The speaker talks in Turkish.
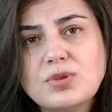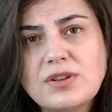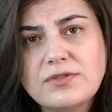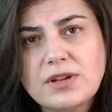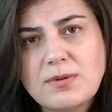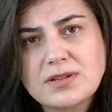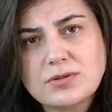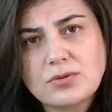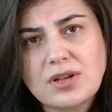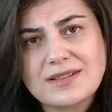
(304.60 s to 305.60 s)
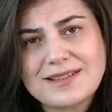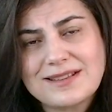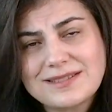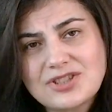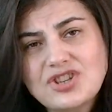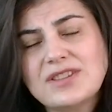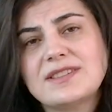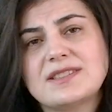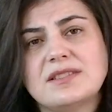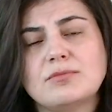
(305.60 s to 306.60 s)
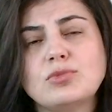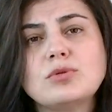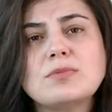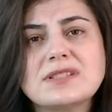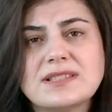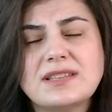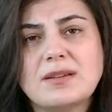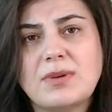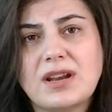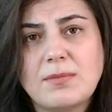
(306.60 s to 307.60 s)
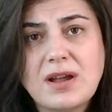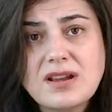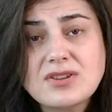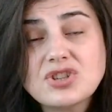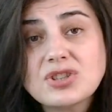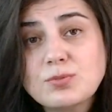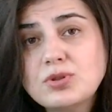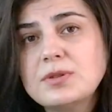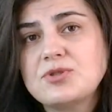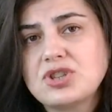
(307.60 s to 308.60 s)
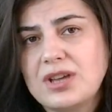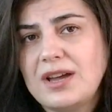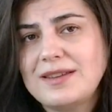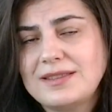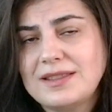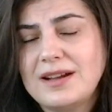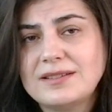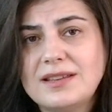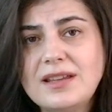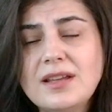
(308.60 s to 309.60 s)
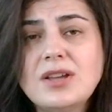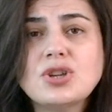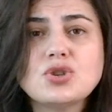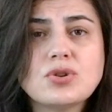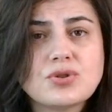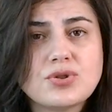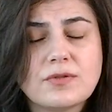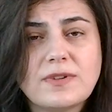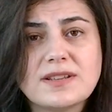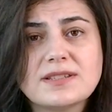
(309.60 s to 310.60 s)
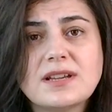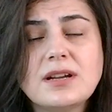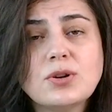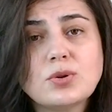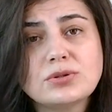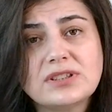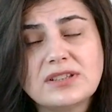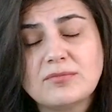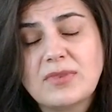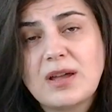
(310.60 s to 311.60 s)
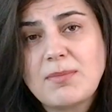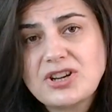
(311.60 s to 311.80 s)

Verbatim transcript: bu inflamasyonu azaltıcı etkisinin bulunmasıyla beraber işte bu tip şikayetlerde çok çok fazla kullanılmaya